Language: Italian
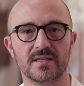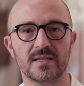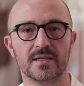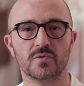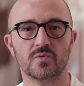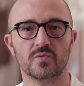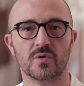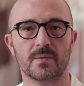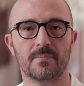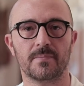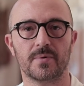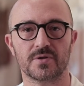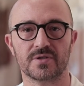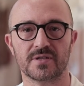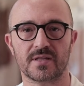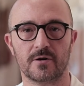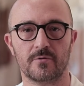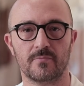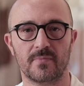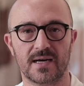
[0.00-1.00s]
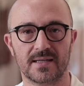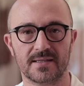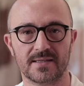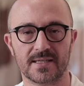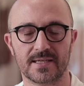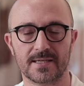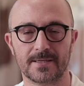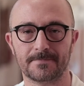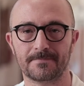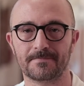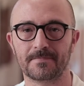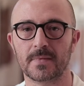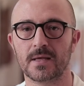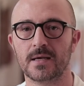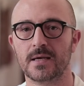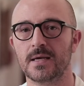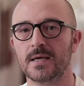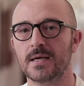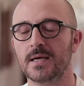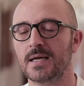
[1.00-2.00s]
di natura post-traumatica.
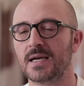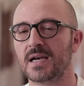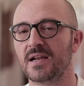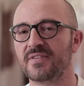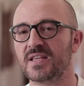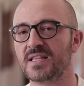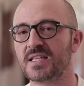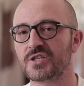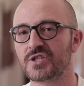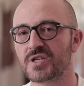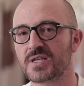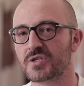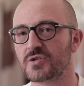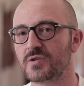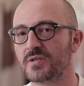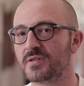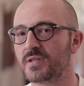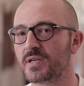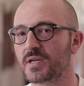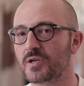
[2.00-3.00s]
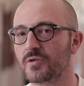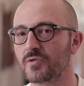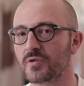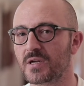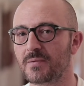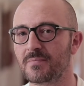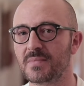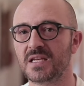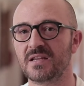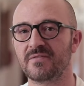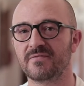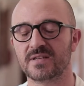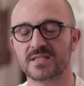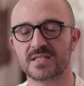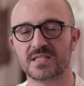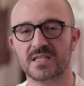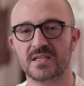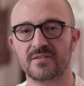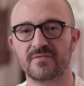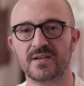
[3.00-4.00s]
La via d'accesso anteriore
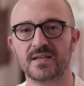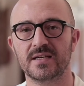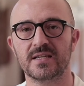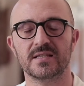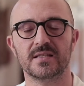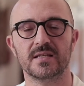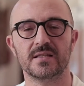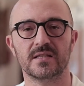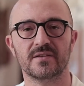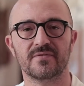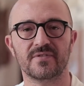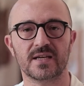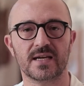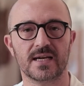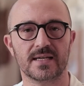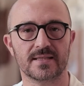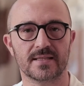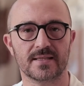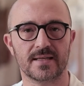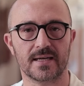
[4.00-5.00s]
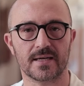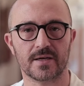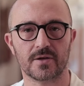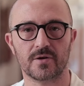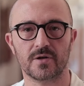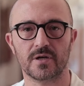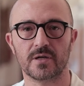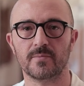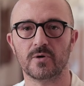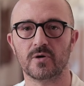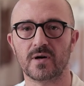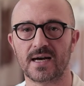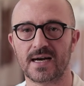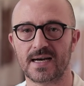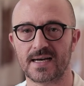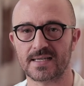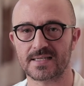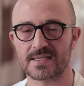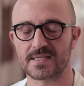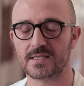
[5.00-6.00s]
mini-invasiva, identificata dall'acronimo
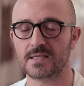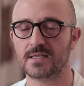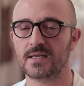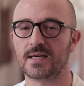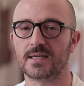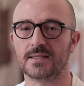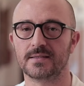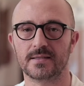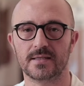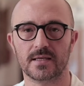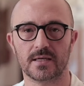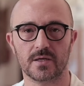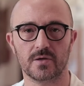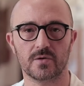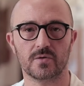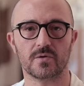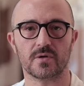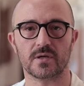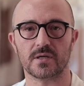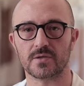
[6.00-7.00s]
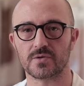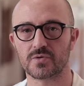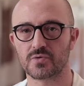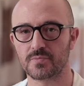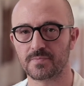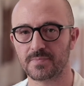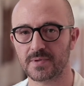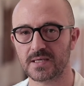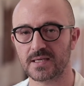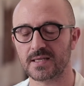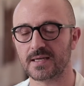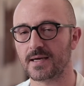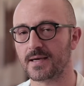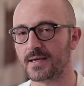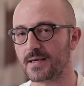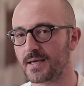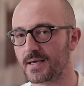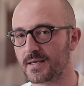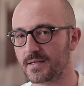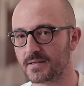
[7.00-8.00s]
ASI, anteriore,
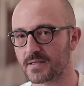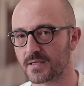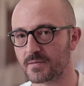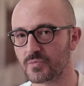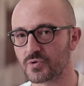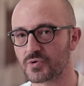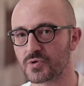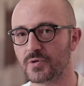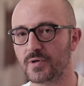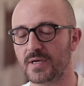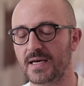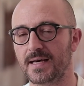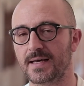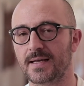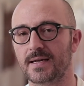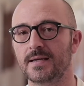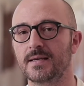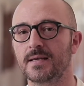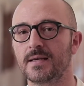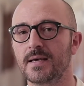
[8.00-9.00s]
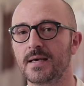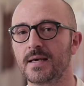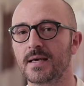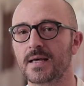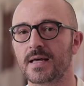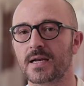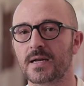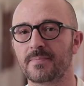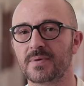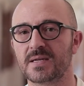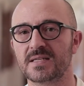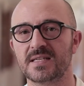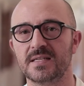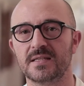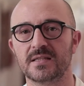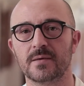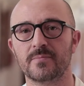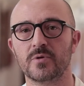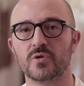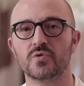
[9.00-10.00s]
supina e intermuscolare,
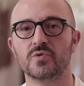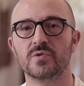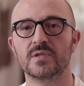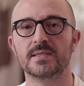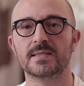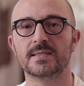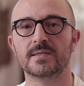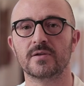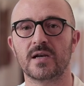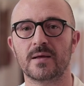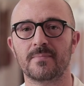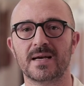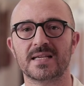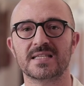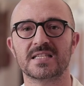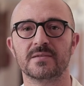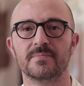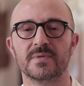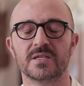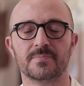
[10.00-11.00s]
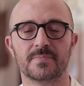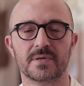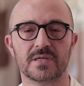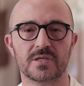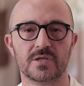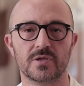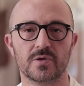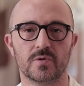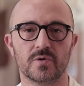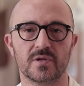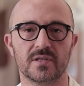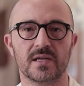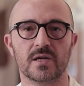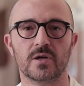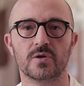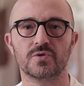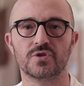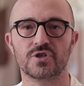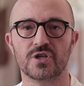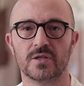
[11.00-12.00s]
rappresenta a mio giudizio la massima espressione del
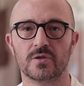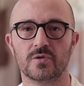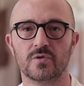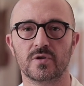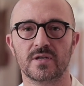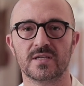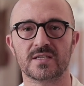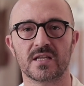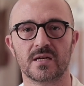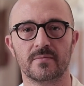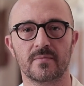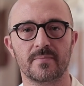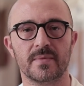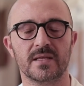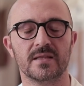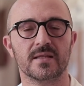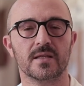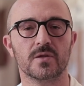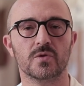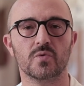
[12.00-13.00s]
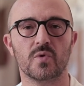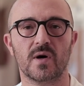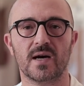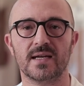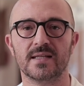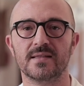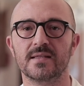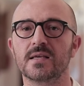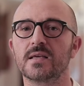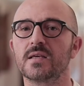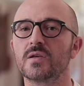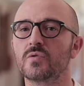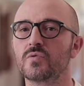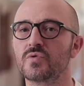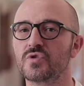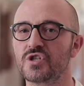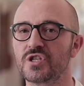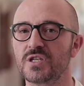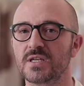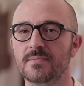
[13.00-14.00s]
concetto estremamente attuale di
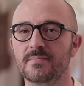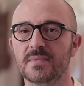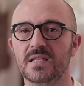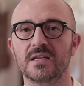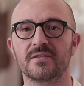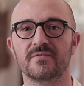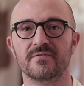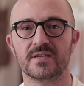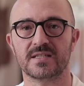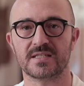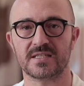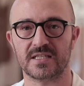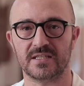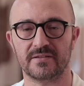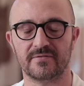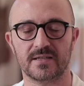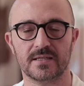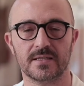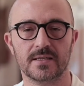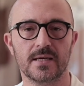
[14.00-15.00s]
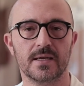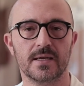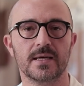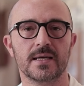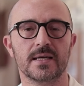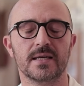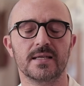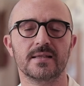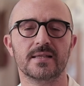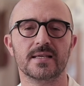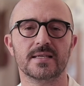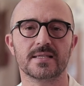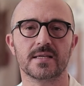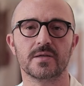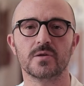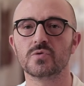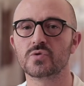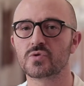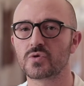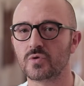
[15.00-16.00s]
chirurgia mini-invasiva, intesa
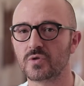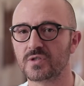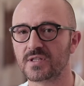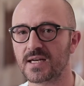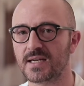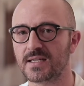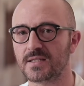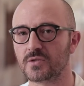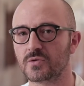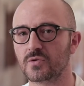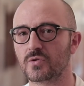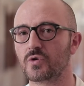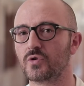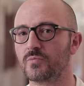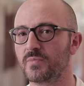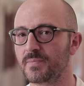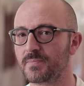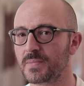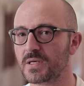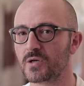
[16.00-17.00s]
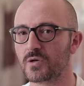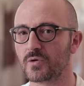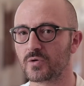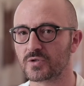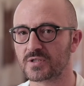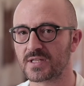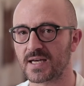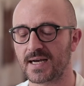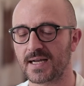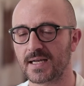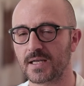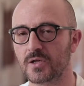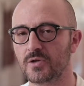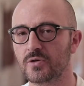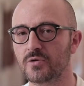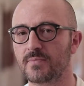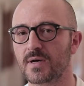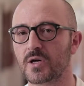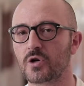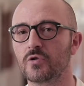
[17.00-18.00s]
non soltanto come piccolo
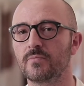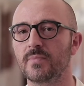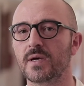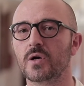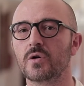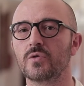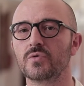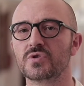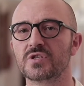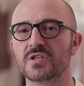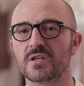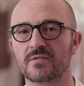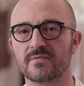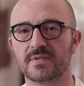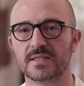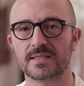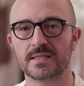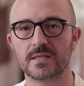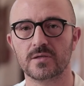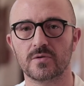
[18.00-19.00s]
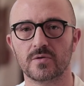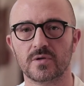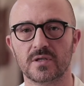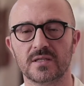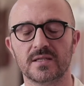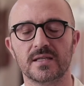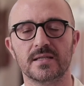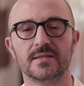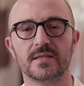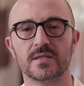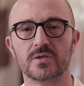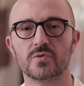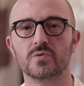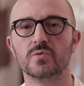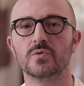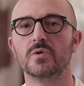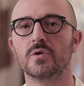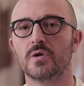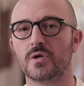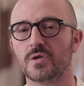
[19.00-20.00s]
taglio, ma come conservazione del tessuto